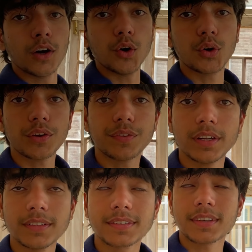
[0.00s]
ओके
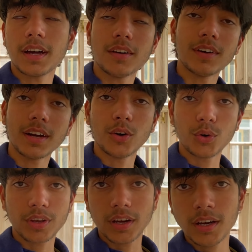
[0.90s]
फ्रेंड्स खाना वाना
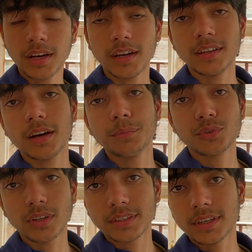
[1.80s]
हो गया है एंड अब
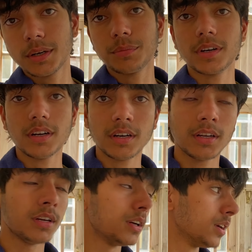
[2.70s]
चलते हैं हम घर
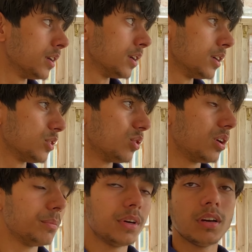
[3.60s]
तो
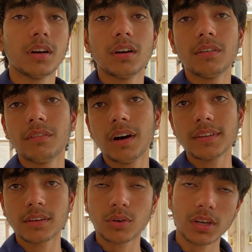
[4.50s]
हमें वहाँ
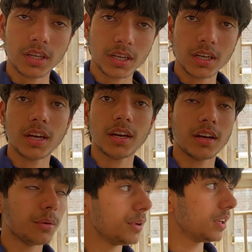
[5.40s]
से कोई लेने नहीं
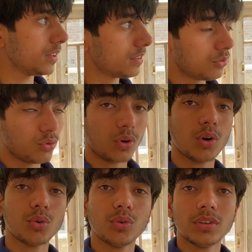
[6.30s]
आएगा हमें यहीं से जो
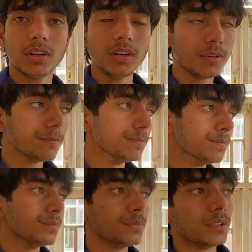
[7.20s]
ऑटो होता है
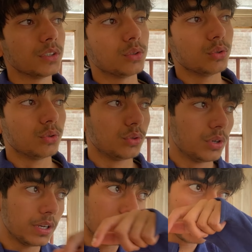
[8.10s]
तो
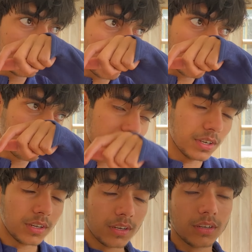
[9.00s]
यहीं से ऑटो में
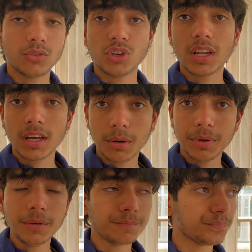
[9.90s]
जाना है
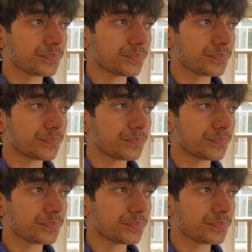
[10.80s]
हमें